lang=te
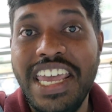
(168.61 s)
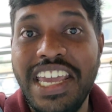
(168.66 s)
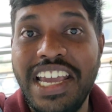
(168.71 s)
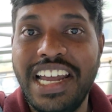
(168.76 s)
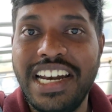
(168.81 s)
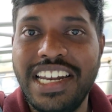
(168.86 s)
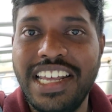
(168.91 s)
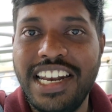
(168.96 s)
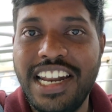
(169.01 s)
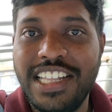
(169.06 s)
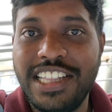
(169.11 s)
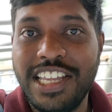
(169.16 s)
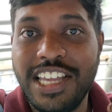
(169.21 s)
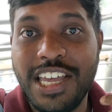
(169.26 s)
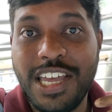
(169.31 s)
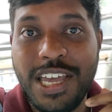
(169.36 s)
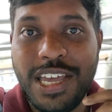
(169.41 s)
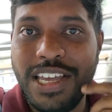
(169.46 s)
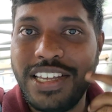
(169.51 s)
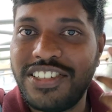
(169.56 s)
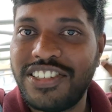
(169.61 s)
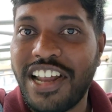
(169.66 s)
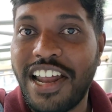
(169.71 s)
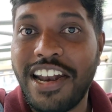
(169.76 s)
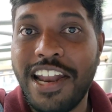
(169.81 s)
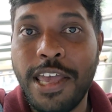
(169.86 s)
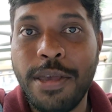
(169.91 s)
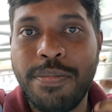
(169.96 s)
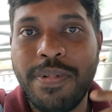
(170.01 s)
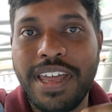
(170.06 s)
ఇక నేనైతే
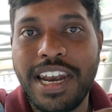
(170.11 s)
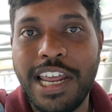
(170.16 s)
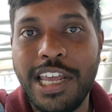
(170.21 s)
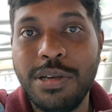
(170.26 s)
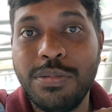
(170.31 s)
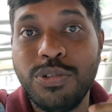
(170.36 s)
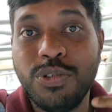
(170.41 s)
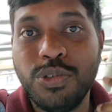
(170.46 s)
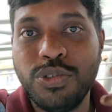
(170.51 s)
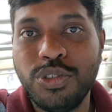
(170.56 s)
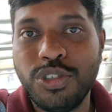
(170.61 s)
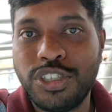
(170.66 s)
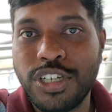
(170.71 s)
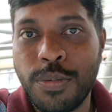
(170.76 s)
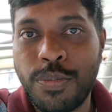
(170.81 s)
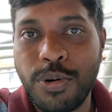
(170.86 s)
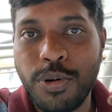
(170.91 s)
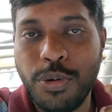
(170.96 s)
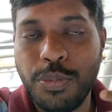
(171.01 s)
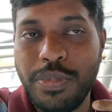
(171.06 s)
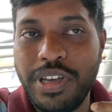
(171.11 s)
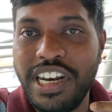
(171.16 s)
స్టన్ అయిపోయినా ఈ మూవీ చూసినప్పుడు